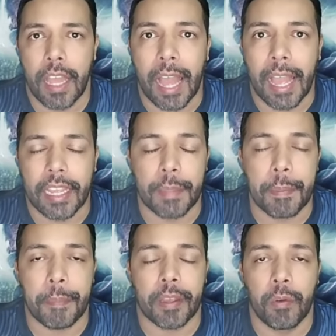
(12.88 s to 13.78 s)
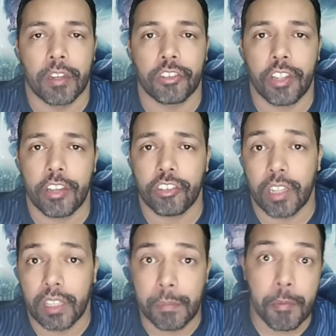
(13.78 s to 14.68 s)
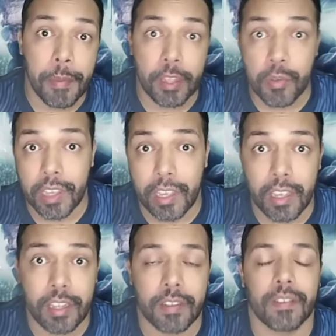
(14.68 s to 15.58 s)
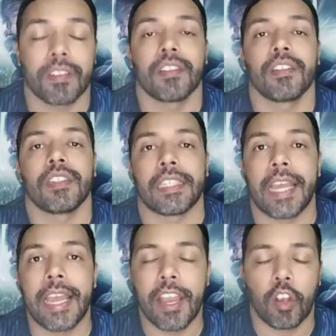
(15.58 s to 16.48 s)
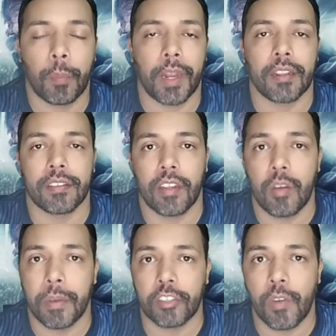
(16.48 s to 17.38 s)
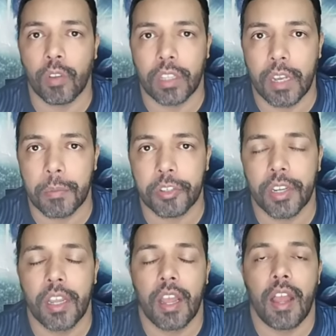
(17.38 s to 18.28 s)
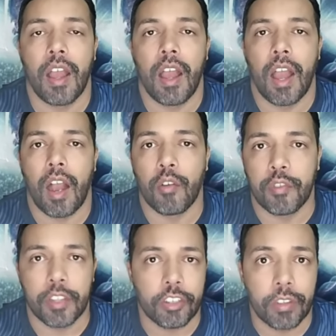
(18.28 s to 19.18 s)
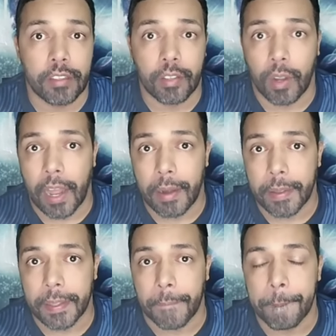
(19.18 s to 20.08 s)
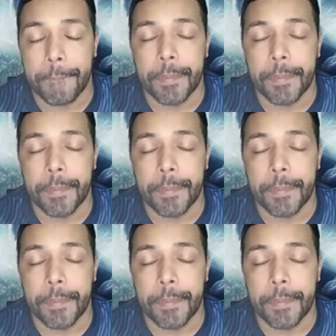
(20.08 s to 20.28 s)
a gripe pegou a gente, ainda estamos meio que em recuperação, mas voltamos ao vídeo desse horário aqui.